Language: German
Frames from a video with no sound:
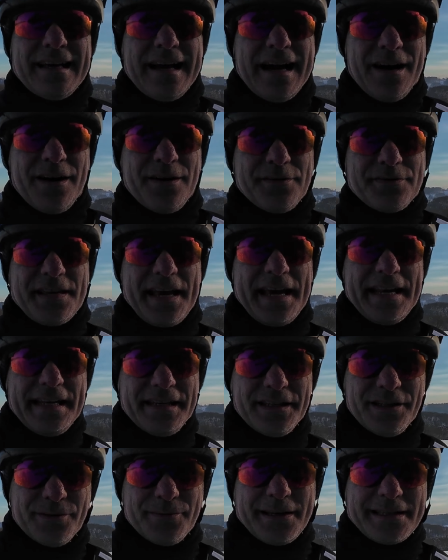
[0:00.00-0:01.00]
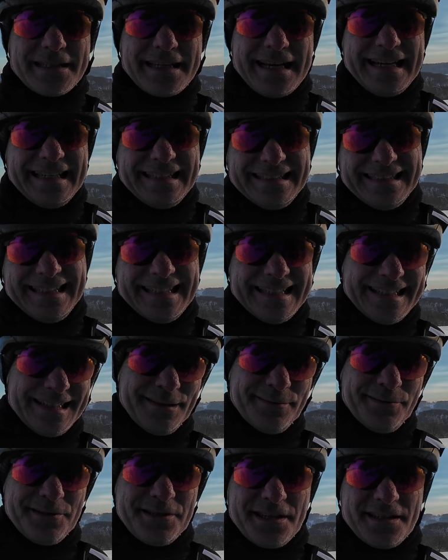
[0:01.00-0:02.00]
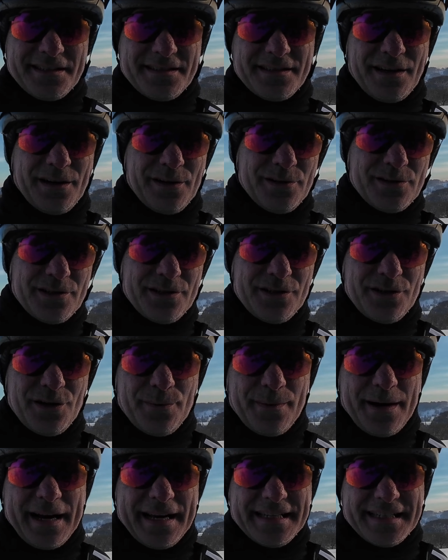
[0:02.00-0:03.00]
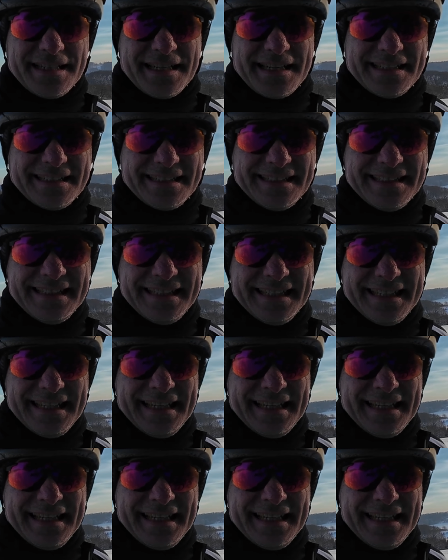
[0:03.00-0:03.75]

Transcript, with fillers: aufs Handy übertragen. Da muss ich das zu Hause nicht nochmal einschalten.